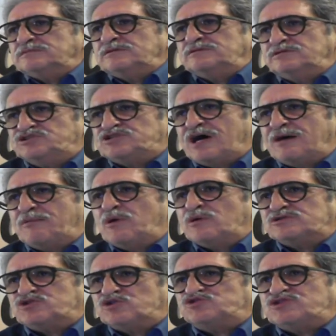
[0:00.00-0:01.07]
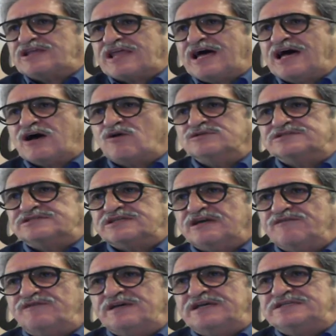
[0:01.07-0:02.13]
diciamo è una società con
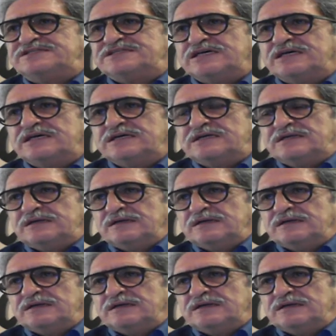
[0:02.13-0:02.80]
servizi